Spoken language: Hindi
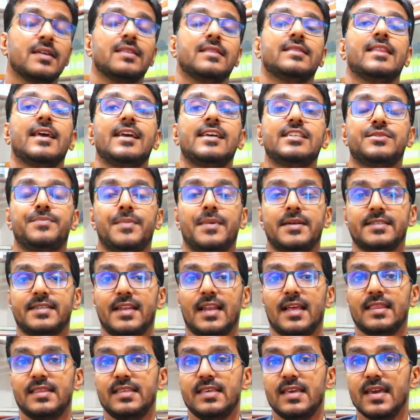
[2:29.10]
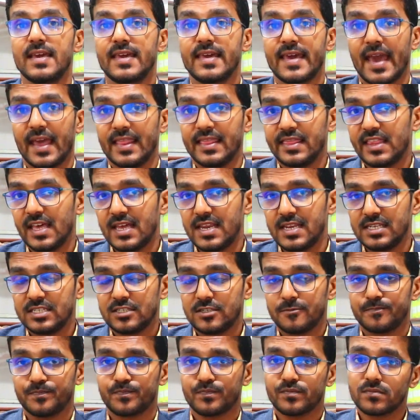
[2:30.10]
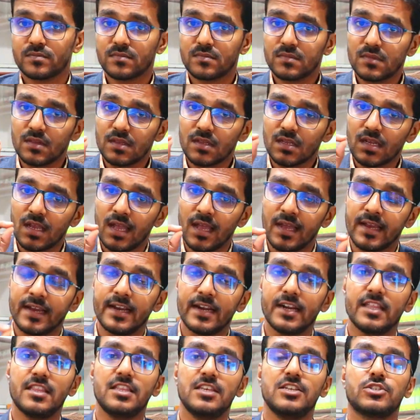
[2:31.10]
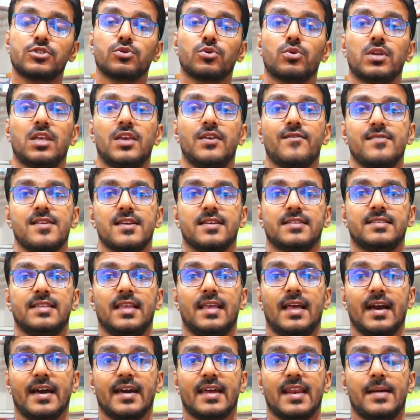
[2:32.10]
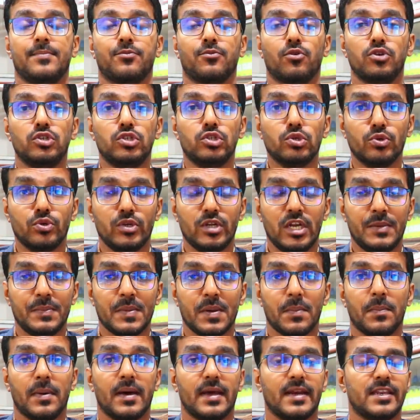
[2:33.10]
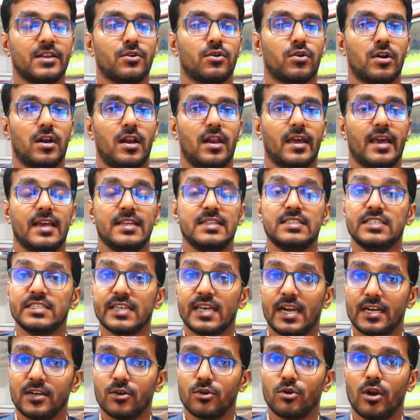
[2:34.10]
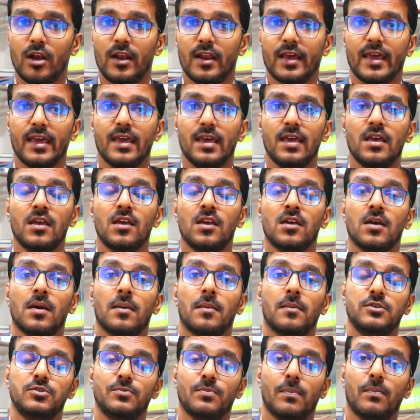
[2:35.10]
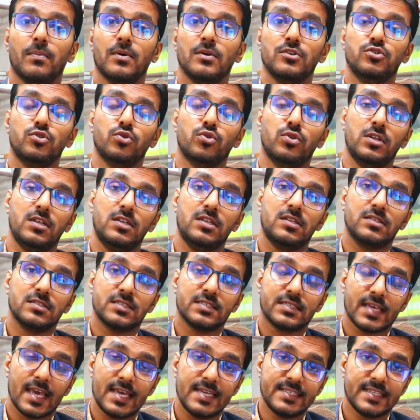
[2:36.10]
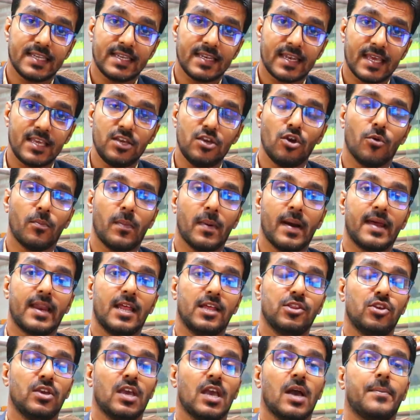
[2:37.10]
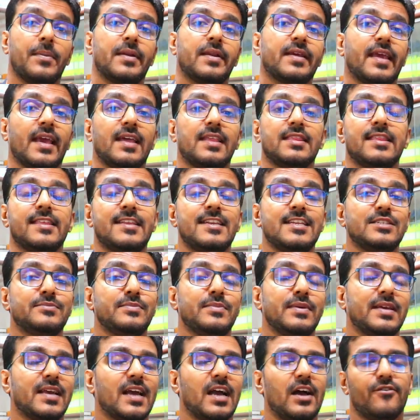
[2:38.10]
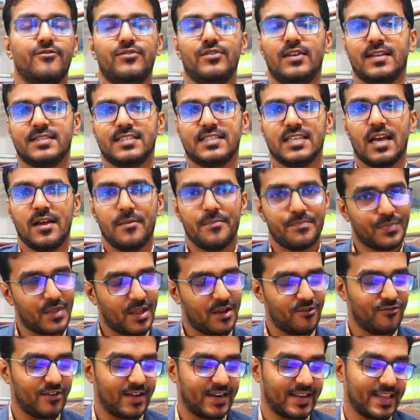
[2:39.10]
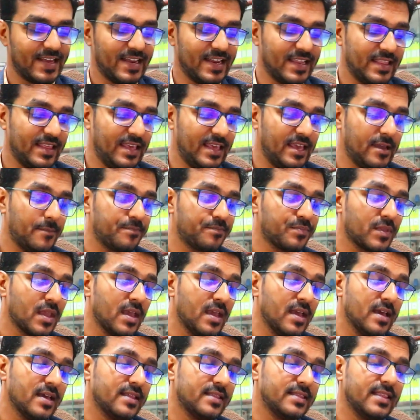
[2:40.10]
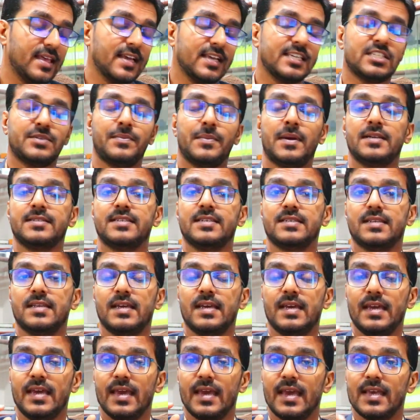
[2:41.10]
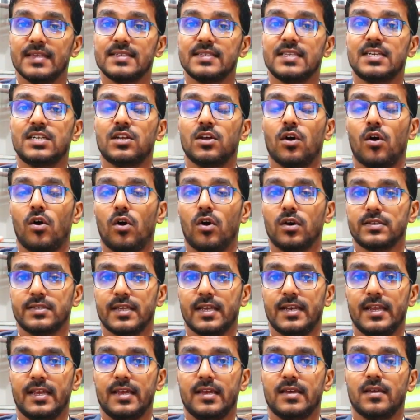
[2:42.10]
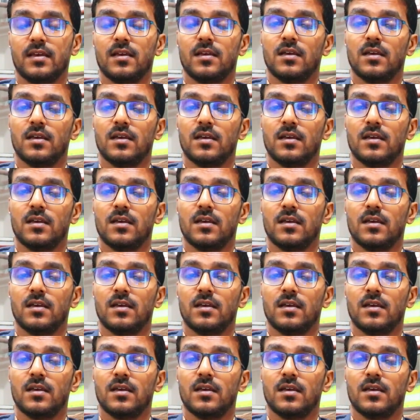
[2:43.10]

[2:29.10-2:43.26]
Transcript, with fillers: नेक्स्ट मेडिसिन आती है कैंथेरिस किडनी स्टोन की वजह से अगर आपको यूरिन में बर्निंग होने लगे जलन होने लगे यूरिन सही से नहीं हो पा रहा है तो यहाँ पर कैंथेरिस भी काफ़ी अच्छा वर्क करती है नेक्स्ट मेडिसिन है एसिड ऑक्जेलिक